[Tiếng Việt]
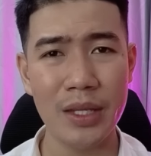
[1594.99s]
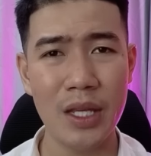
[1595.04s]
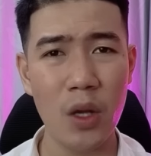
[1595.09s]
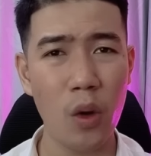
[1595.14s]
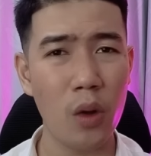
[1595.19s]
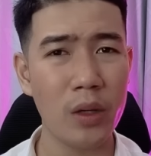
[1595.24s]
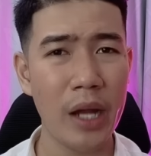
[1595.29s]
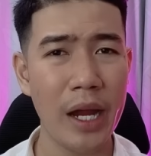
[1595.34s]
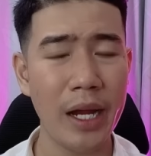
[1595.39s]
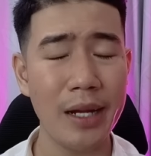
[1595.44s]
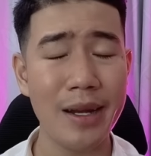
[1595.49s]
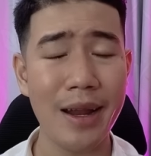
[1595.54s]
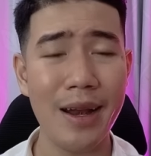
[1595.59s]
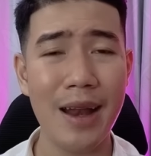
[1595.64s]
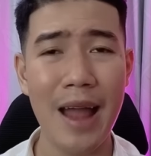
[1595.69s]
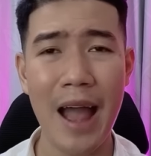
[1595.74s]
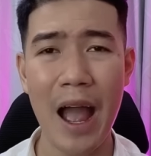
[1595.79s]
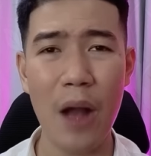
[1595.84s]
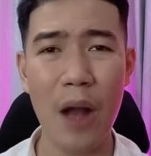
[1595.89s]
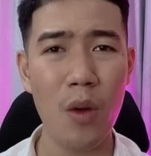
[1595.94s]
Chứ con thấy cái này
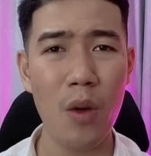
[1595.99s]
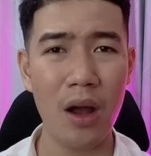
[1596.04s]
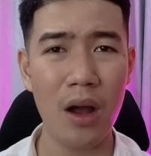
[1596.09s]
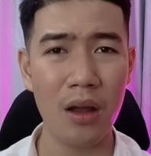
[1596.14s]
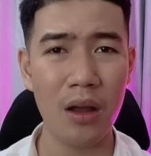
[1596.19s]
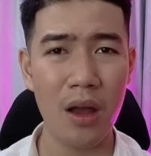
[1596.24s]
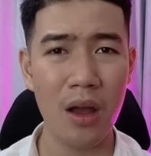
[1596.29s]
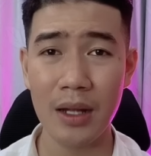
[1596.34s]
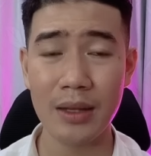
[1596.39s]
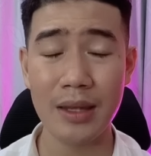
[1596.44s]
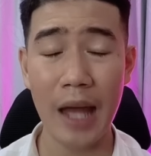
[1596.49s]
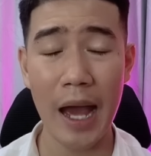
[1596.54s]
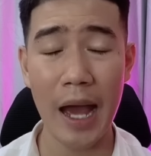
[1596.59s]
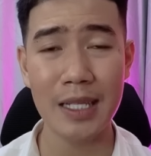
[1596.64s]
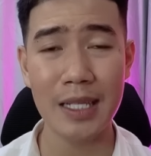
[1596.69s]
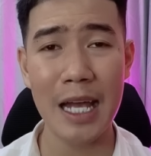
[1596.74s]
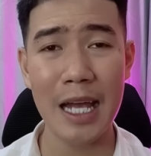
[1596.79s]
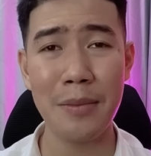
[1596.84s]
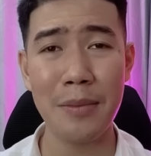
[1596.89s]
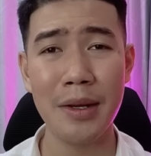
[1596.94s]
lạ quá à.
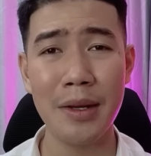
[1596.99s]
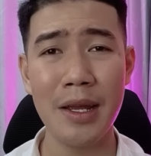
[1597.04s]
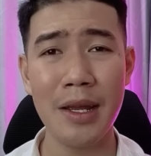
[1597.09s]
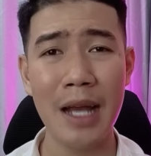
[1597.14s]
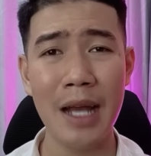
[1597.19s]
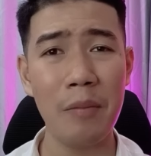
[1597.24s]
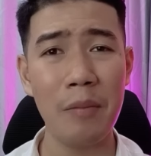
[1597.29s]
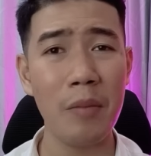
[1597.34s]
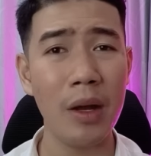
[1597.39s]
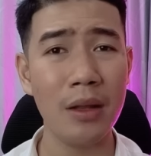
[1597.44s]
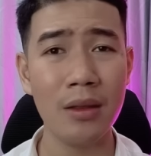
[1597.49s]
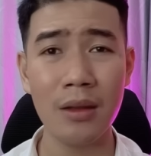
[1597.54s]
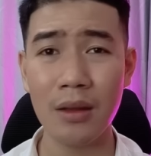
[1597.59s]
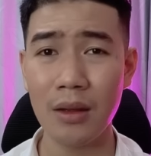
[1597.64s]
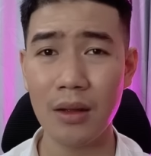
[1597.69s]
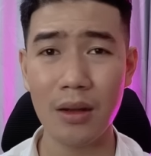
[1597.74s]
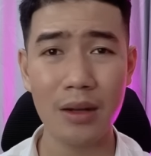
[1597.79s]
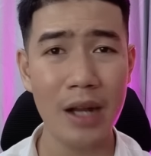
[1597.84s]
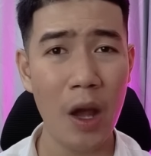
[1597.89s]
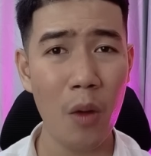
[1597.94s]
Tại sao mà đi khám bệnh,
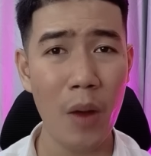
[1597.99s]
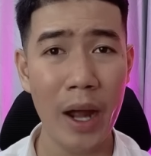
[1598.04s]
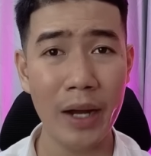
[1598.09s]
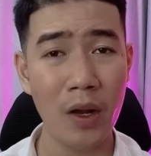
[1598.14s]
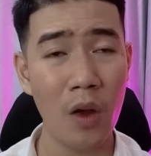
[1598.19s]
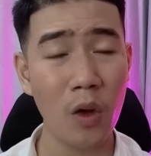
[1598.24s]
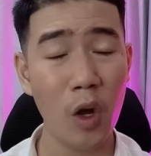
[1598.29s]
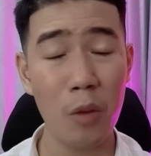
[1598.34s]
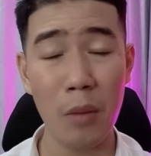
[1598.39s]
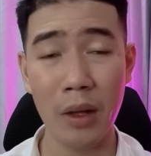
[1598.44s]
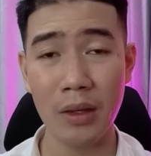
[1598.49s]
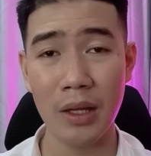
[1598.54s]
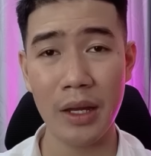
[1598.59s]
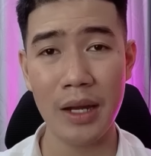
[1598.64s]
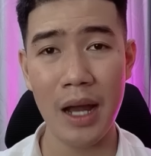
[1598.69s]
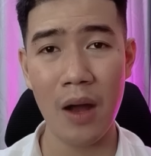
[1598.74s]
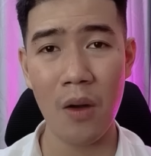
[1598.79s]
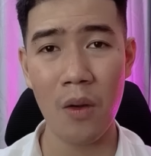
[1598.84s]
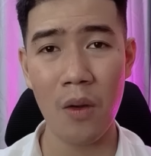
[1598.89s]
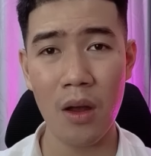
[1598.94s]
đâu ai nói có bệnh
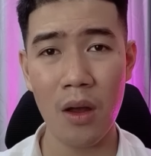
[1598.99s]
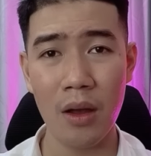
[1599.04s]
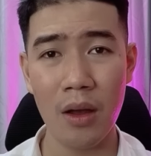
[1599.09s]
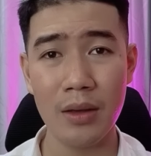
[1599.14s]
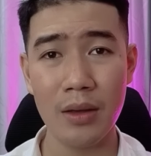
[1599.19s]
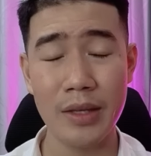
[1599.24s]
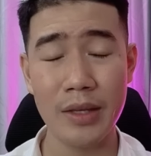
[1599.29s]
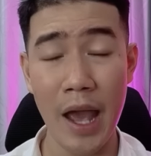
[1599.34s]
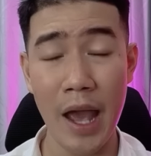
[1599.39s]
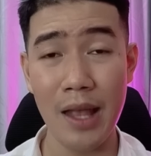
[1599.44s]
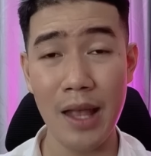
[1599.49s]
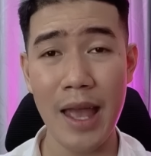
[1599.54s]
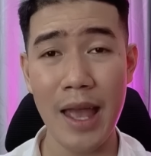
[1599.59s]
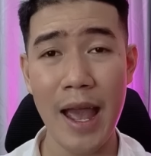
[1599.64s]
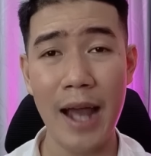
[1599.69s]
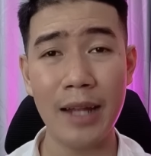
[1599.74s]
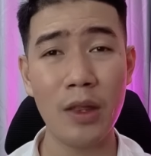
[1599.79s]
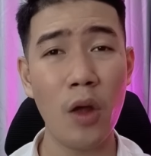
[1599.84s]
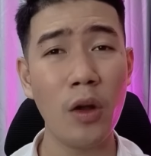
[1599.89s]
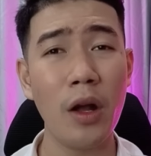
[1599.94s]
gì đâu Về
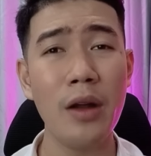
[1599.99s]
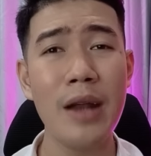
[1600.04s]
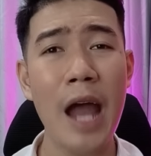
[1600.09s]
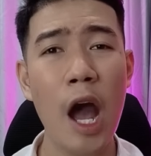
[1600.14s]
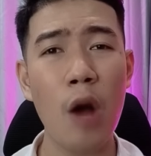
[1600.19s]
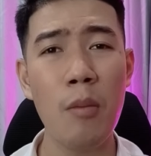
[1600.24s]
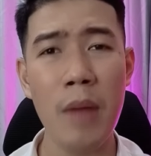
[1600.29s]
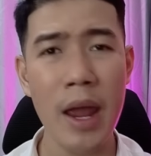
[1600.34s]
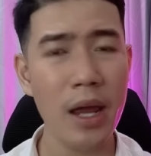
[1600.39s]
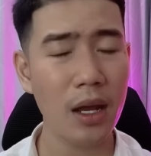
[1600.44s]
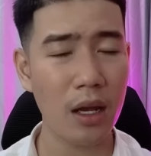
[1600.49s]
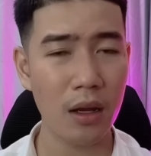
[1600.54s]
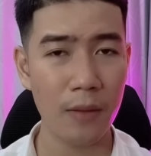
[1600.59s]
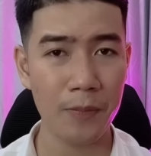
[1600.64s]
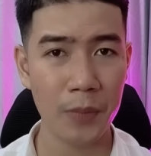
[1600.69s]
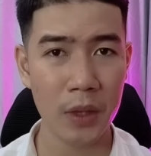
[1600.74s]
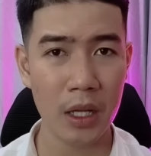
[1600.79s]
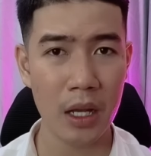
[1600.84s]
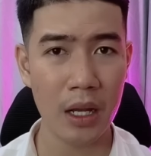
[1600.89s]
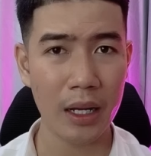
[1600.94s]
nhà nó cứ đau miết à
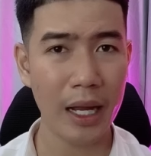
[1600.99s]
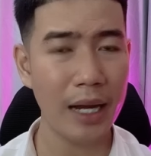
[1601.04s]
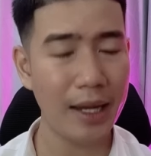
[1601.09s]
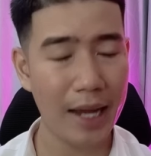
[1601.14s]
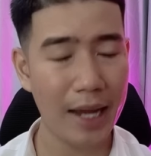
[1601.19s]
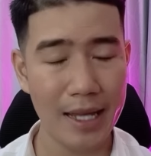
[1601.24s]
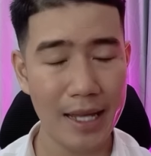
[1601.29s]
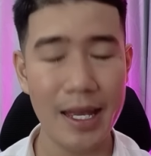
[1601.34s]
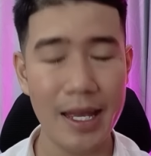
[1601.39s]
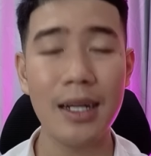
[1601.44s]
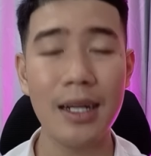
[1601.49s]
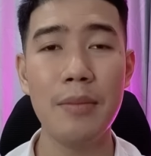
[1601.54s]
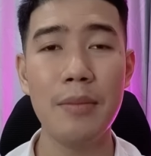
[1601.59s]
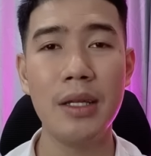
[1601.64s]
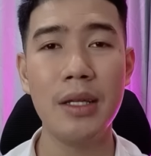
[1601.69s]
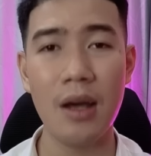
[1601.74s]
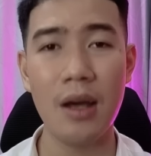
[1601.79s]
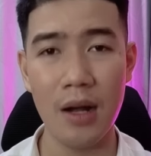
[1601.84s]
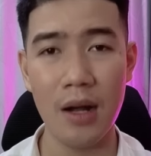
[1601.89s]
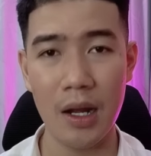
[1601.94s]
Cái này chắc là
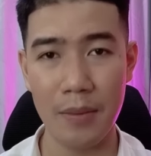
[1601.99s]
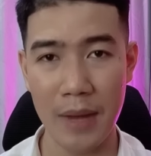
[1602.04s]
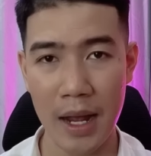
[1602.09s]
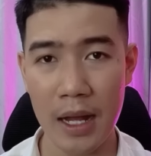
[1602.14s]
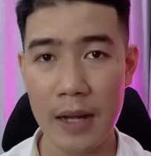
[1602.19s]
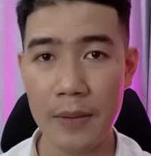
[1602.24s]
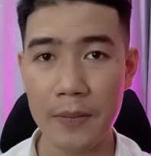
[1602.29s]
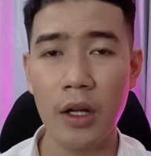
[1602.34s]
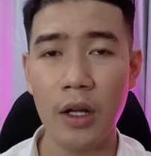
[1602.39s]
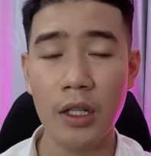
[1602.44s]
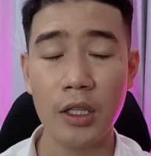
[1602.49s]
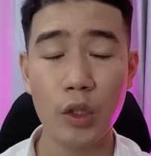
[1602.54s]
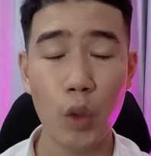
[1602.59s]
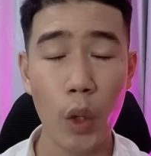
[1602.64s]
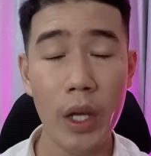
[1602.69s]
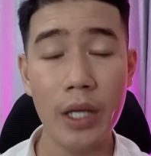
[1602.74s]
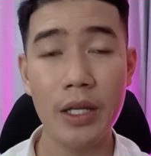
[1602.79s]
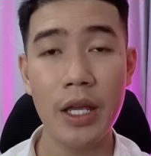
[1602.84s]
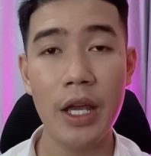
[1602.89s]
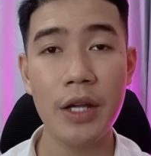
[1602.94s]
bị thư rồi má
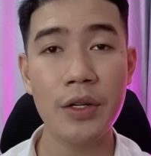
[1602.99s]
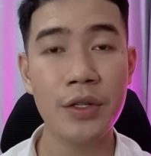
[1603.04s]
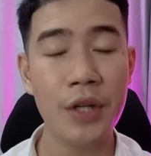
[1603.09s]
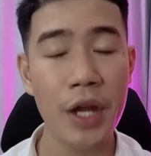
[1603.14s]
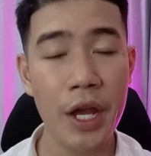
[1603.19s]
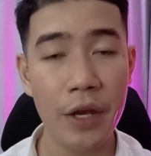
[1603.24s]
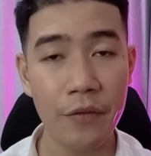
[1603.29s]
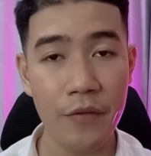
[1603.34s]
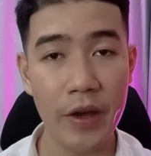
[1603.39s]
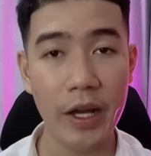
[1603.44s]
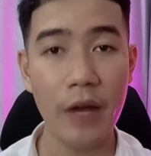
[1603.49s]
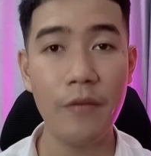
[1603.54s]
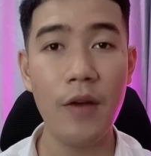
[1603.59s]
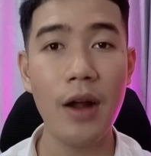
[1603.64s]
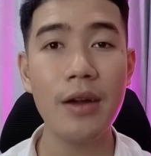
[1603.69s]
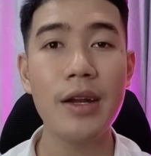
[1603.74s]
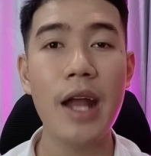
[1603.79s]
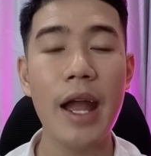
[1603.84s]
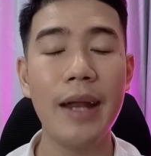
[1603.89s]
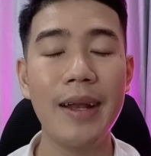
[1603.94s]
Tuy nhiên riêng về cái
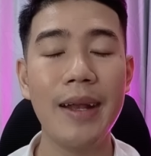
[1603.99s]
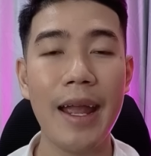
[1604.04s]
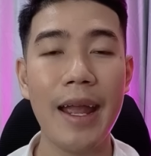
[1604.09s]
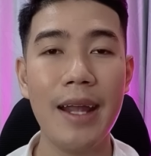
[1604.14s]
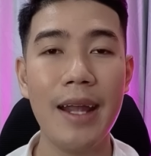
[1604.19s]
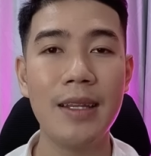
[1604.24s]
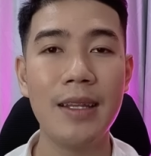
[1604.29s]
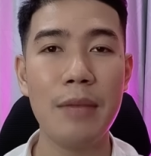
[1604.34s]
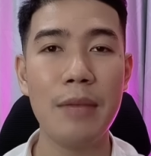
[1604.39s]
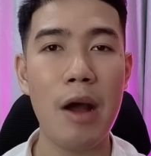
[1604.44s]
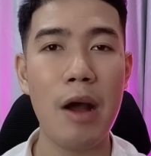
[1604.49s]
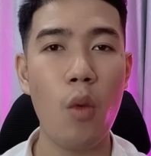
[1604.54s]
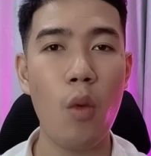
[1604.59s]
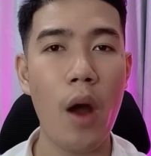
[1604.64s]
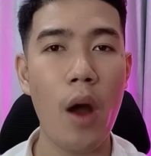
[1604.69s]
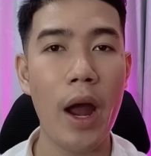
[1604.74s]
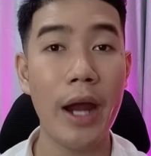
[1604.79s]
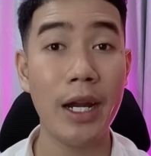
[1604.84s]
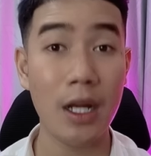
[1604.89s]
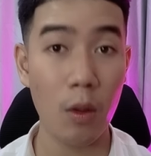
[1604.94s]
vấn đề này thì bà
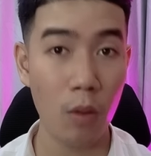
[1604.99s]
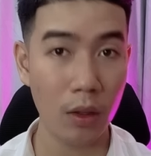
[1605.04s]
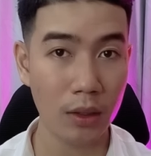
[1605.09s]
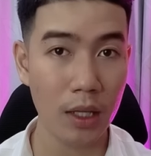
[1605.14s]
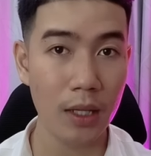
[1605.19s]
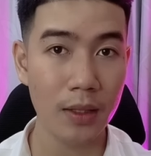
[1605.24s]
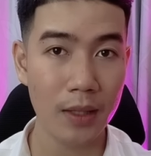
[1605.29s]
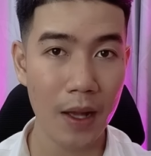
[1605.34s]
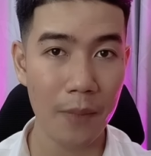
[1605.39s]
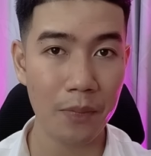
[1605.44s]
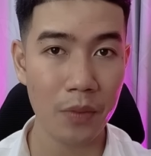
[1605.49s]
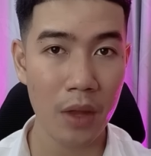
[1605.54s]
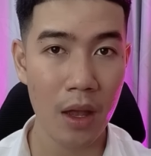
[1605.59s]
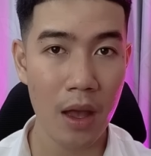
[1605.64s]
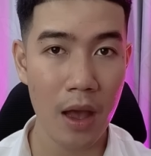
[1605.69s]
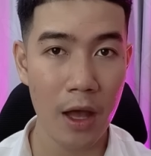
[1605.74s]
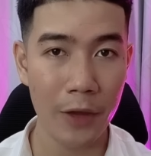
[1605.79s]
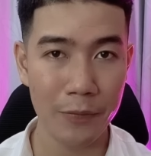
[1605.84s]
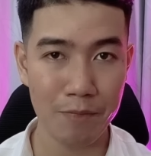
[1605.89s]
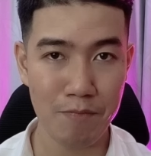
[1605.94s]
ngoại không có tin nha
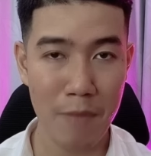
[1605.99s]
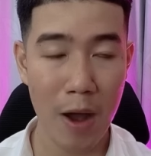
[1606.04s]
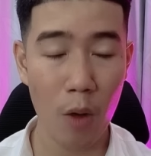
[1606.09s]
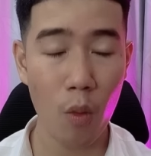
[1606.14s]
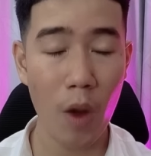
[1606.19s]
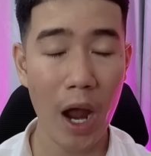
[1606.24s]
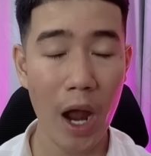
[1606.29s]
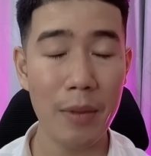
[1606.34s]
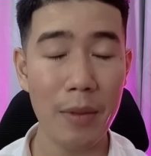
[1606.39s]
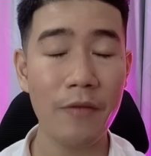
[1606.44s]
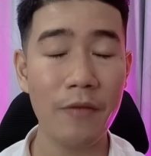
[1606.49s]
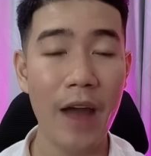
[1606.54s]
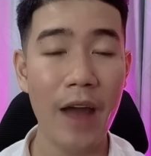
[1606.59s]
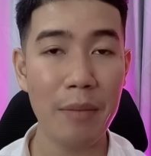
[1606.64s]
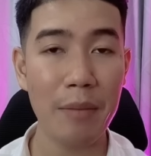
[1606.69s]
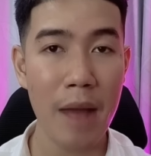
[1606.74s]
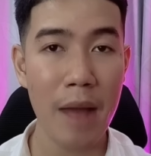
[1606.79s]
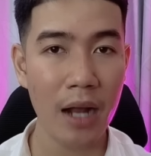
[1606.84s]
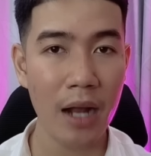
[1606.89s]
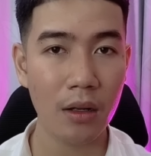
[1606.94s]
Bà ngoại mới
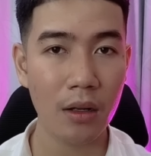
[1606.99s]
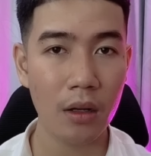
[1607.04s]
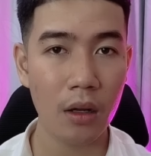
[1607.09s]
phản bác